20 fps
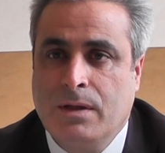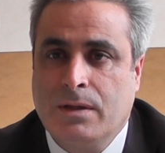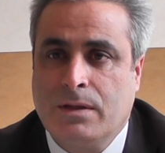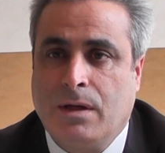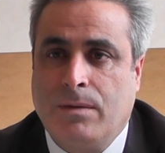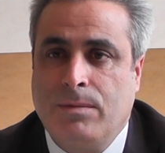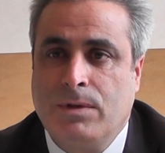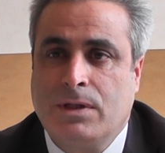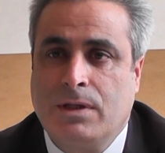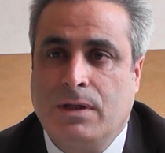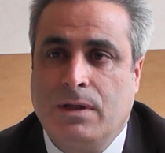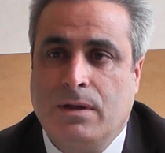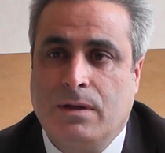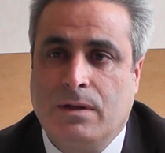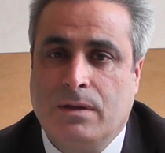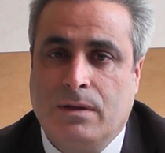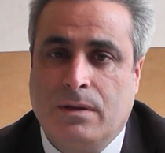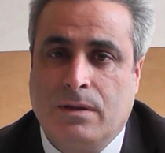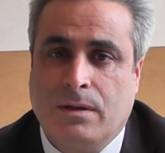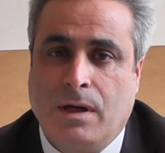Tabii ki
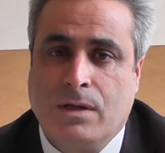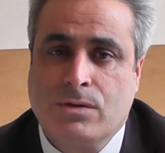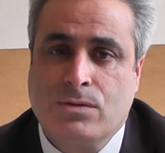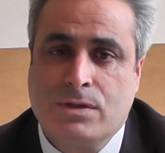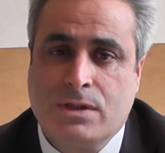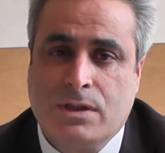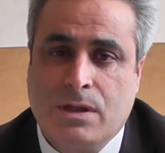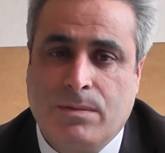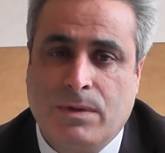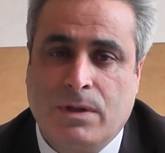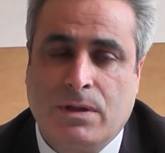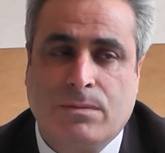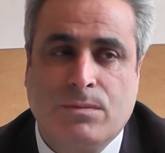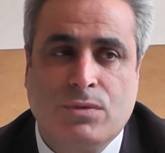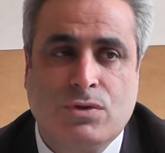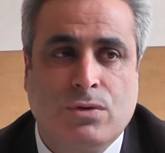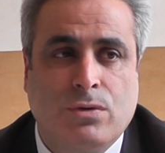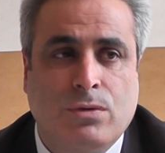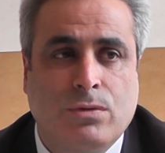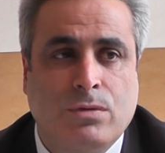e, az önce de
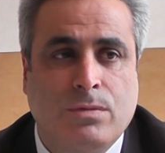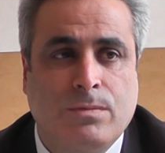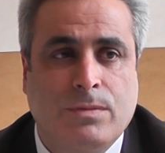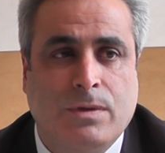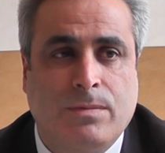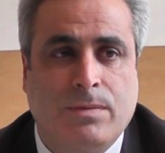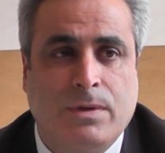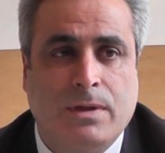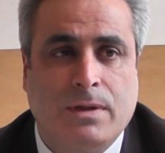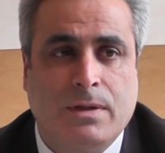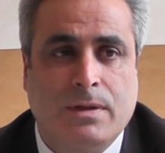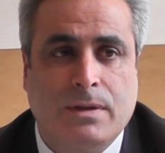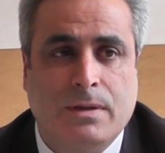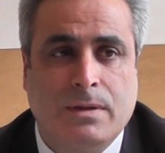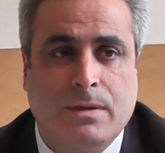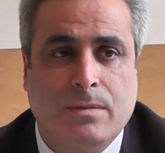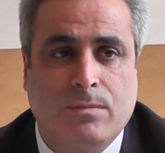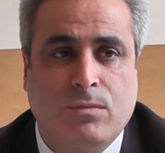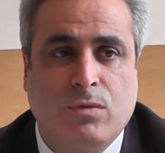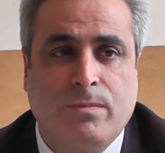belirtmiş olduğum gibi
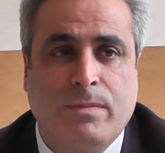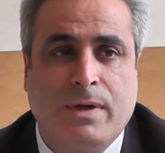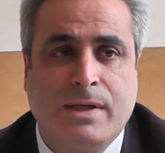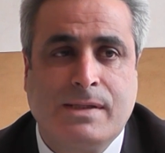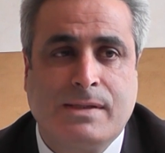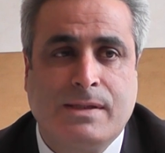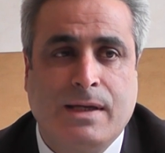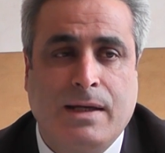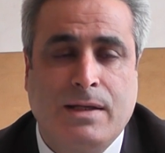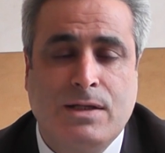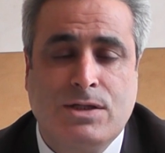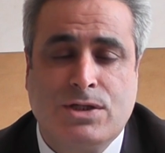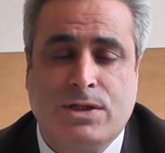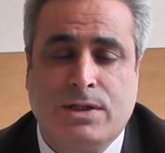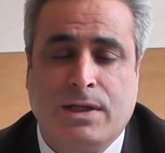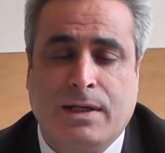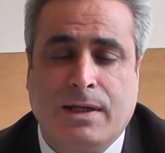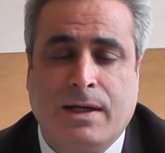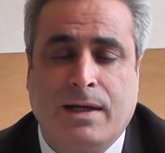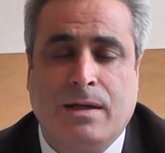e, bu mesleğin
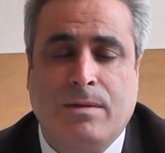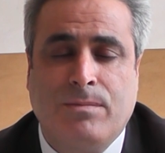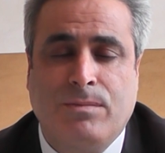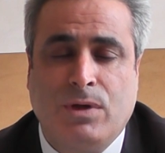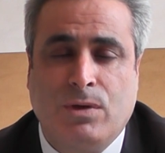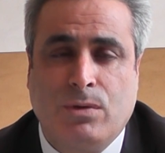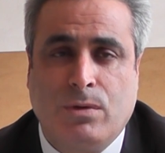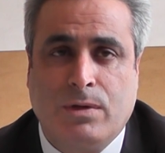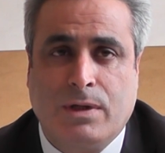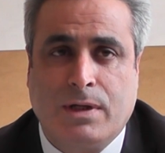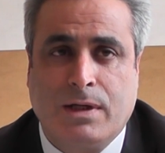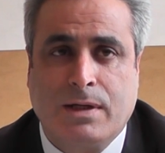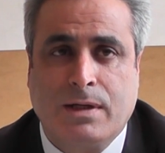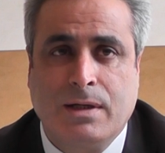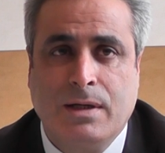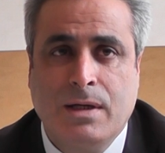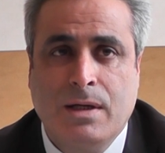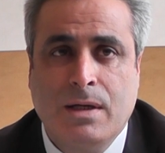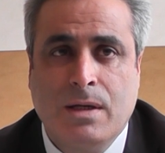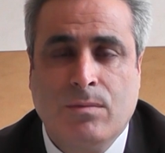içinden gelen biri
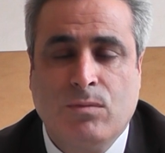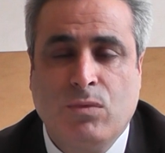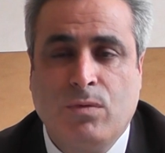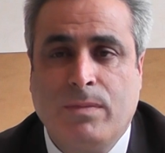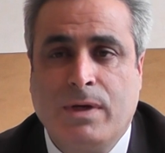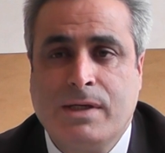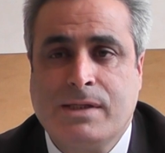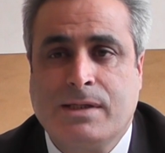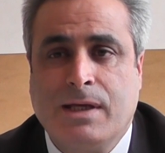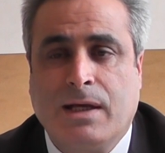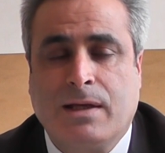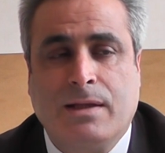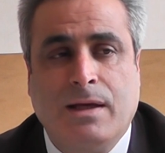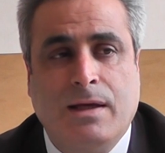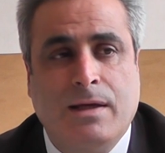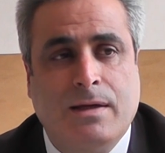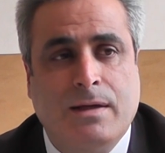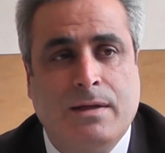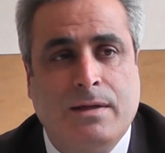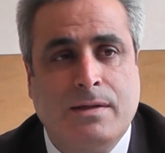olarak bu
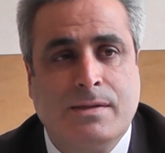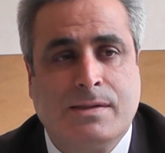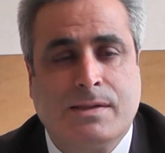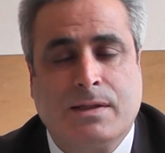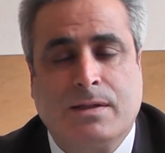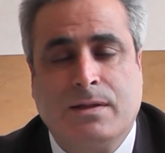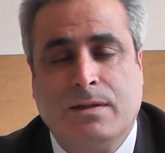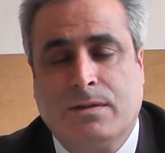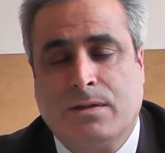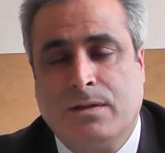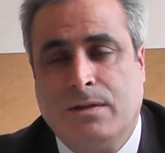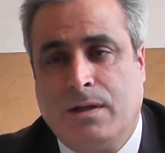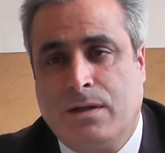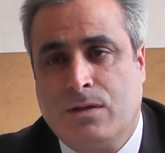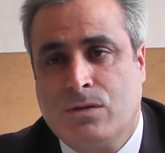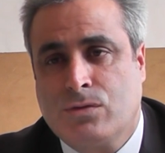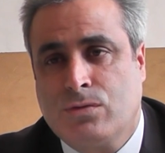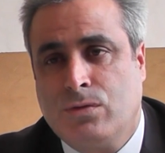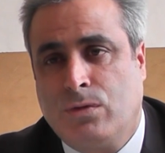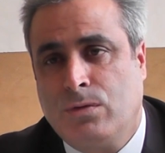meslekle ilgili
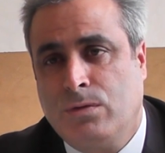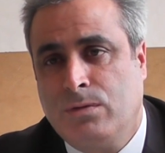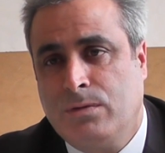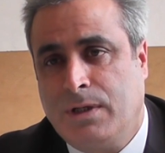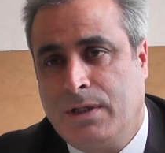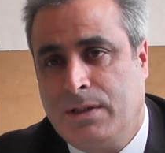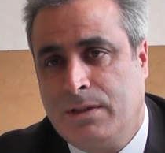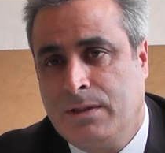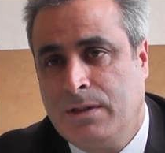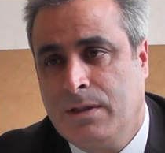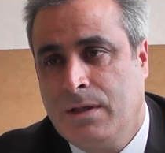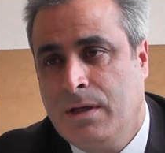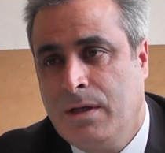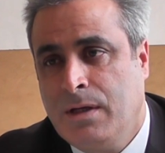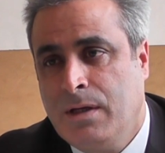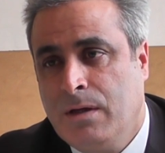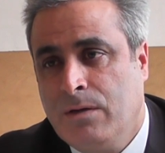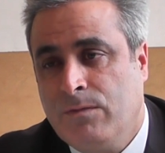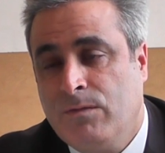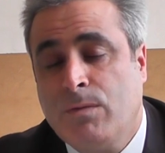sıkıntıları, sorunları
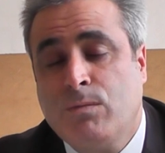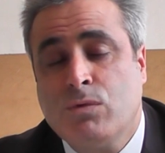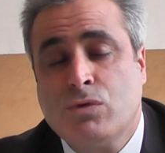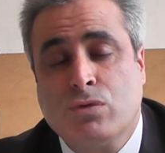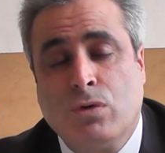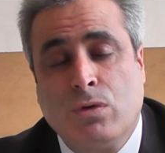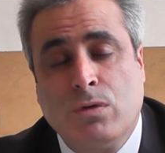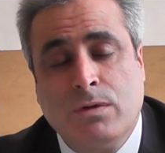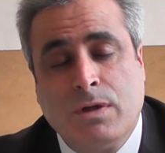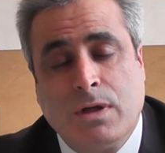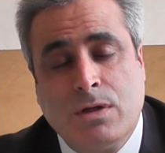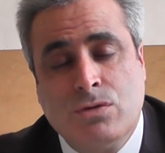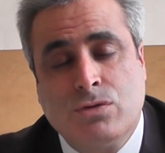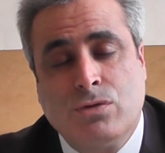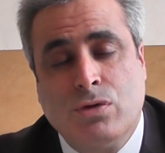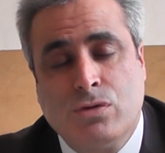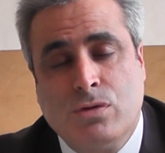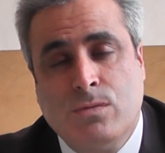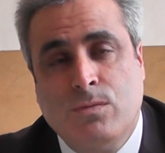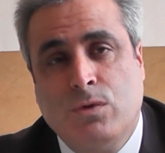ve bu sorunların
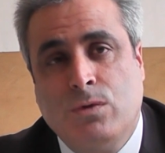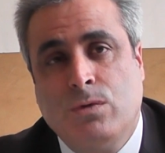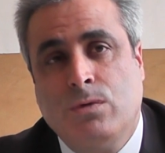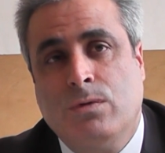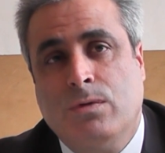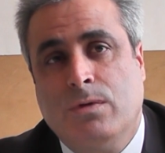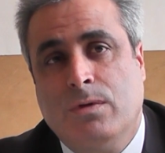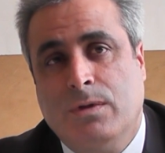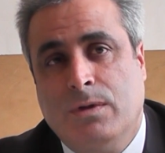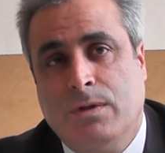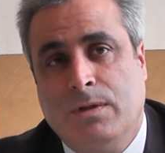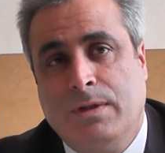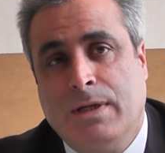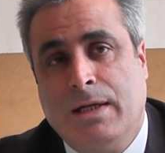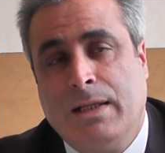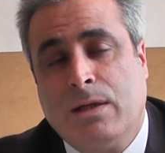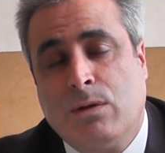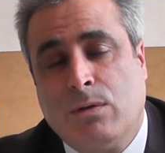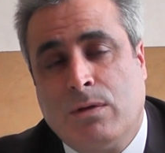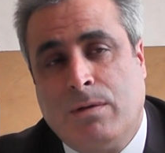çözümünün
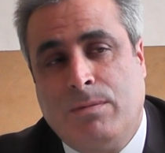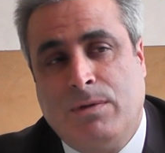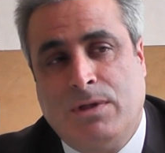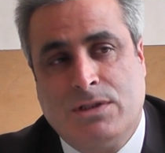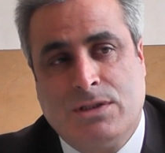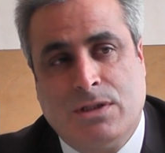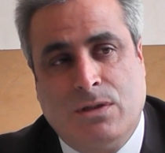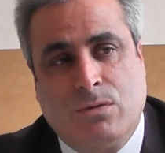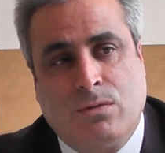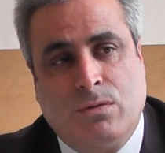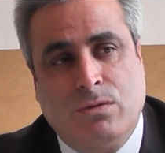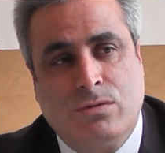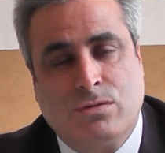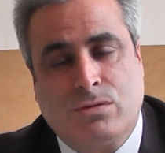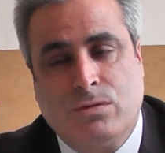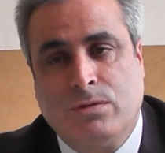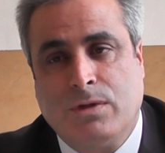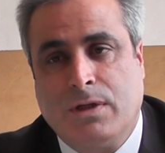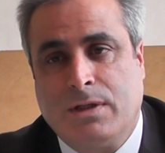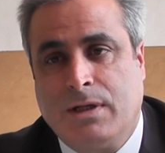neler olabileceği
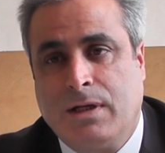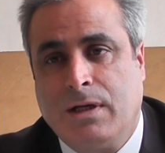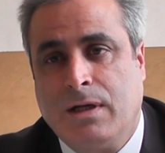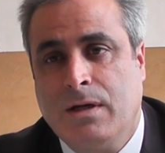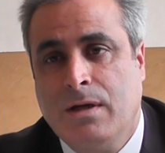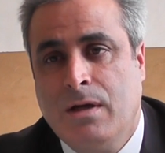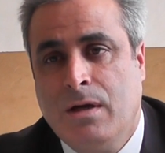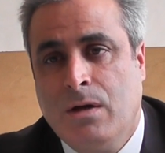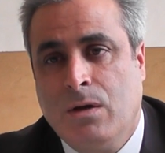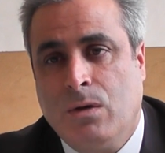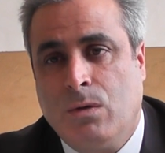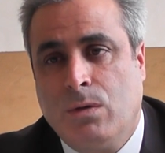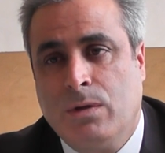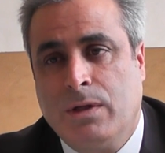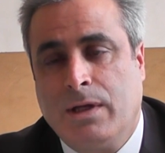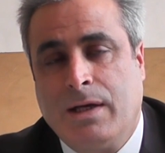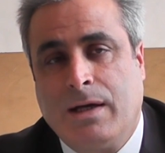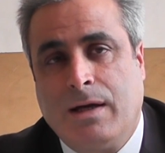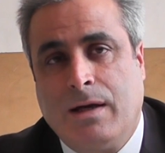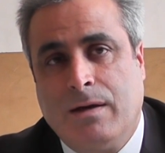konusunda da
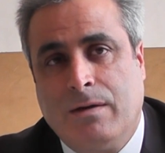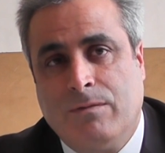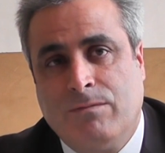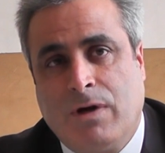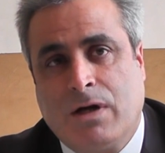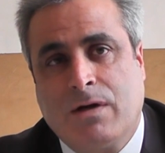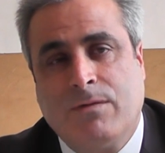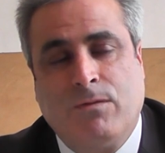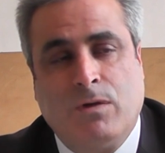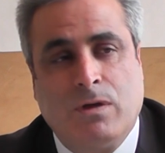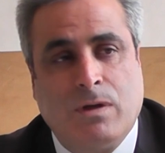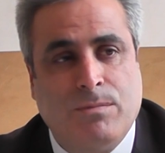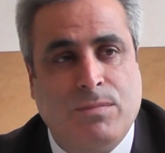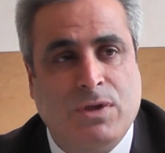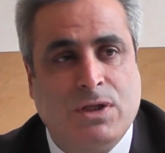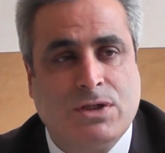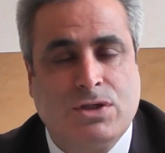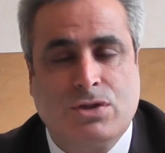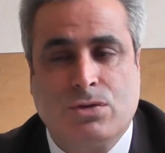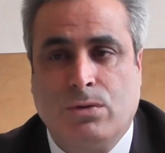olaya vakıf olan
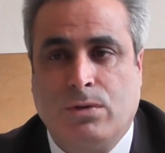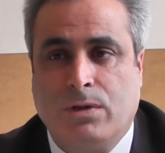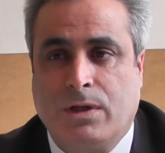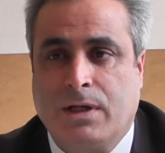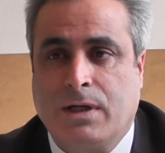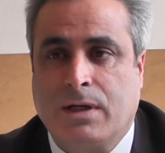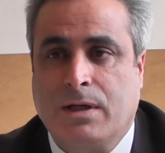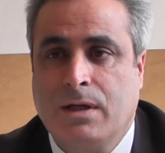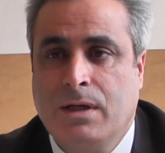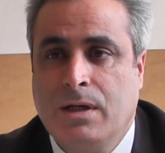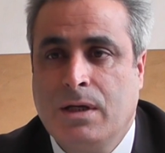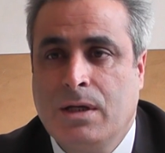bir kişi olarak